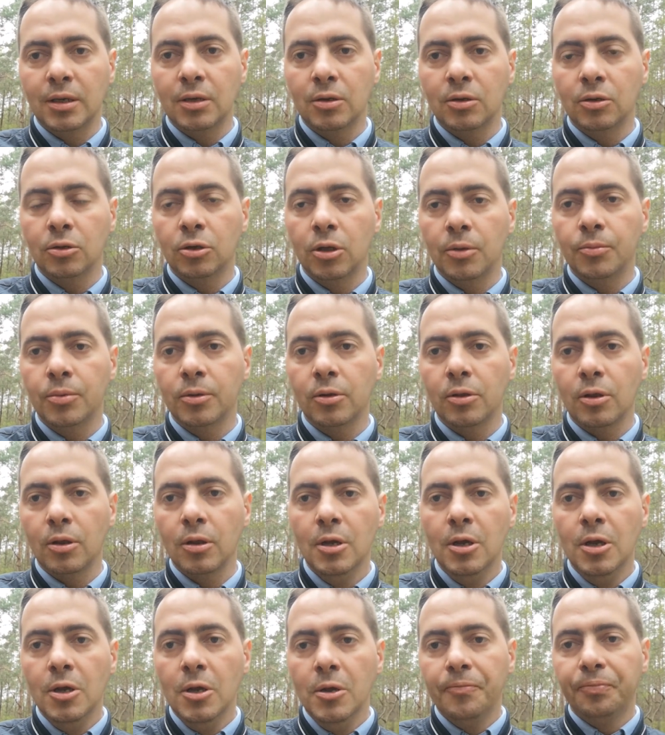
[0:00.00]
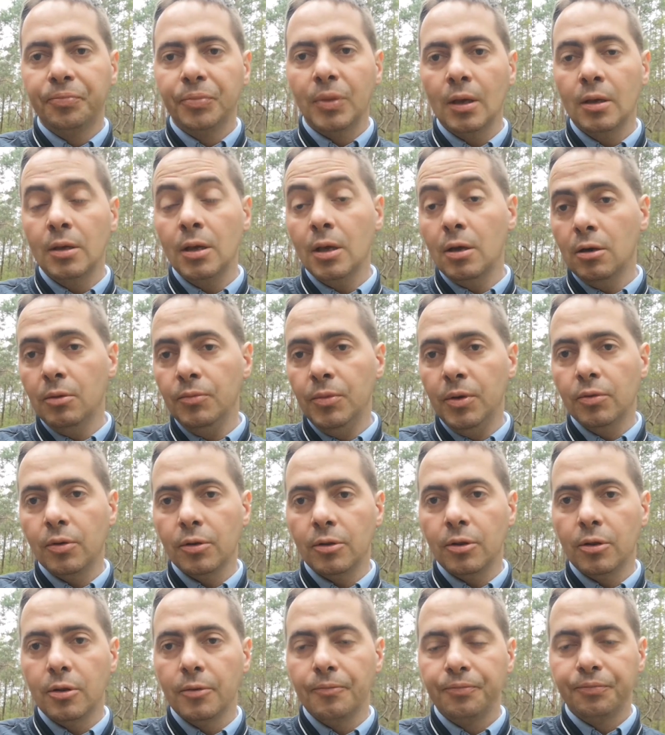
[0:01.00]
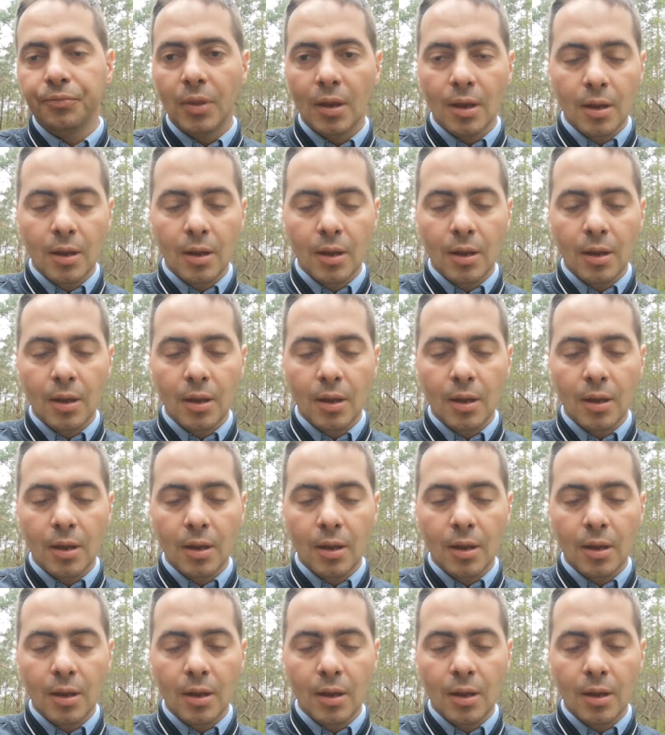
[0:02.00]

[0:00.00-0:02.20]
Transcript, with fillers: Jego dobroć, Jego miłość.